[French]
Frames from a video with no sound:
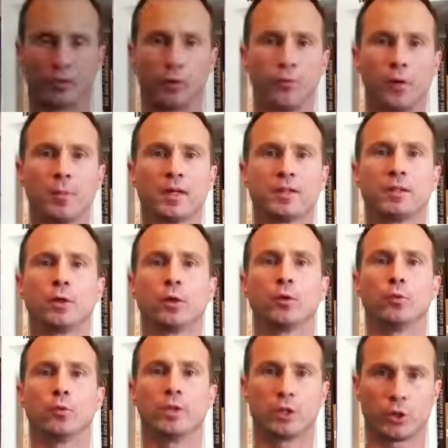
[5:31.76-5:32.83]
enfants pratiquant le
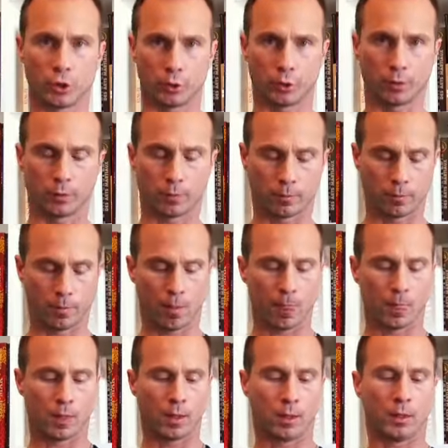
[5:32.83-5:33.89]
Wing Chun,
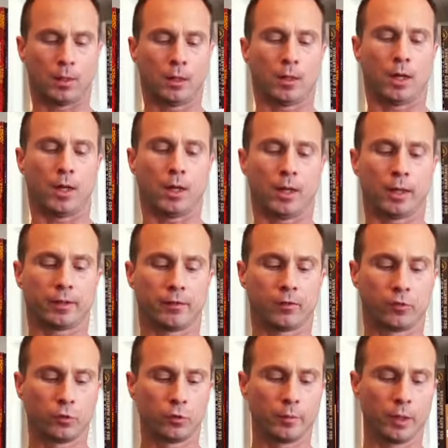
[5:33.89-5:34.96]
la
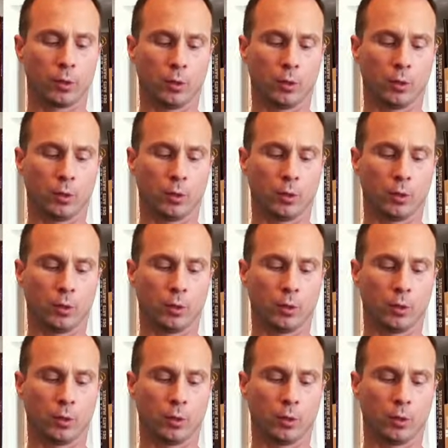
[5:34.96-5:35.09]
question numéro